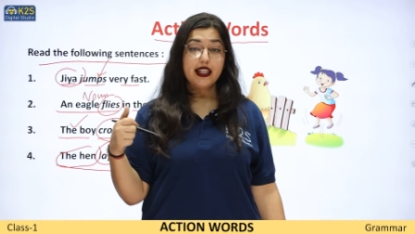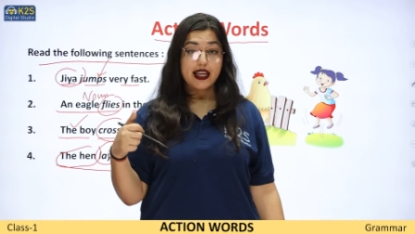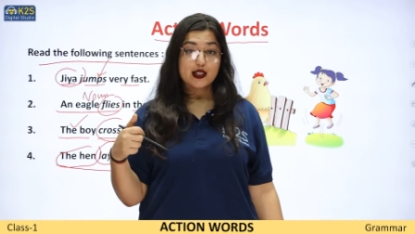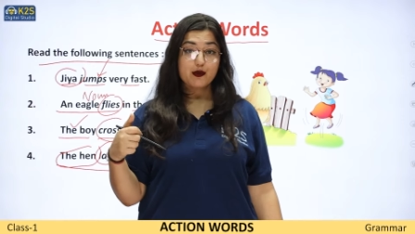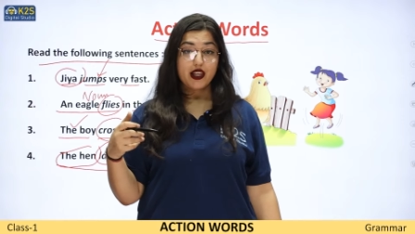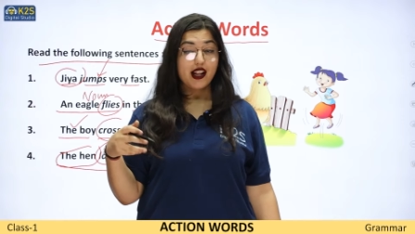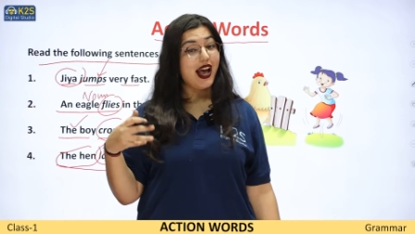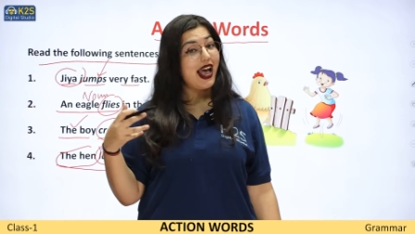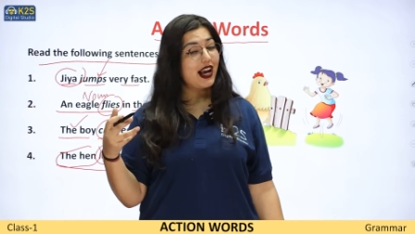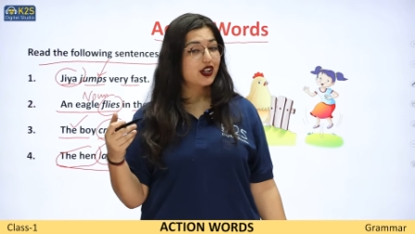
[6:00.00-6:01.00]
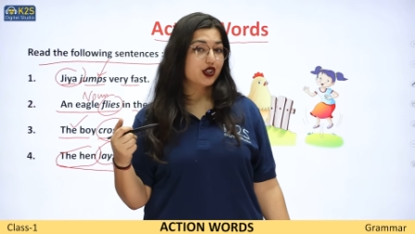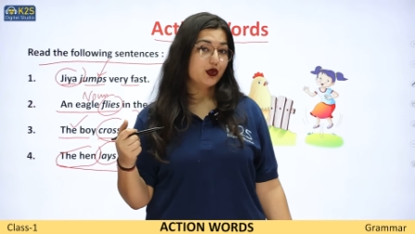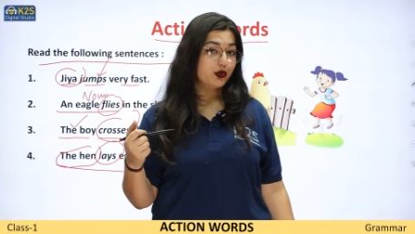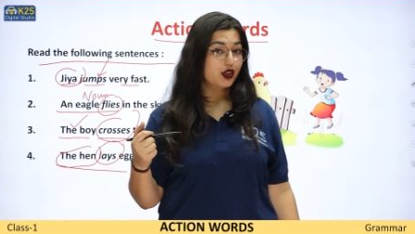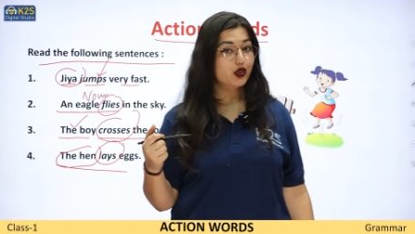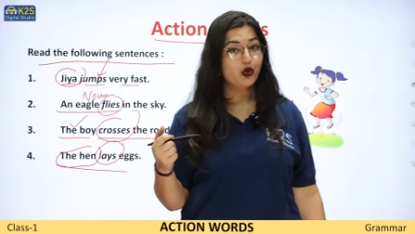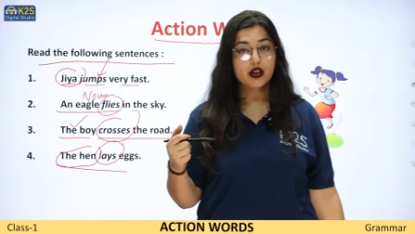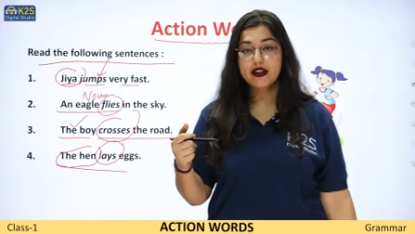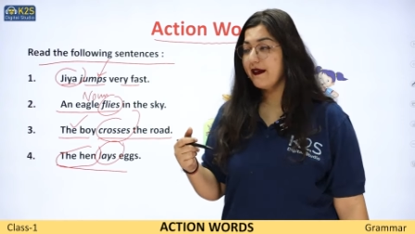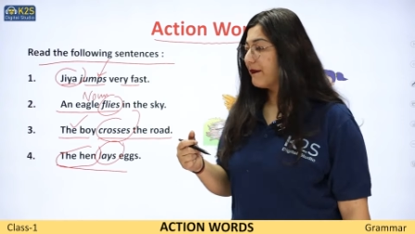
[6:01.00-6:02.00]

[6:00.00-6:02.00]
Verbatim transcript: लेज मेरा एक्शन वर्ड हो गया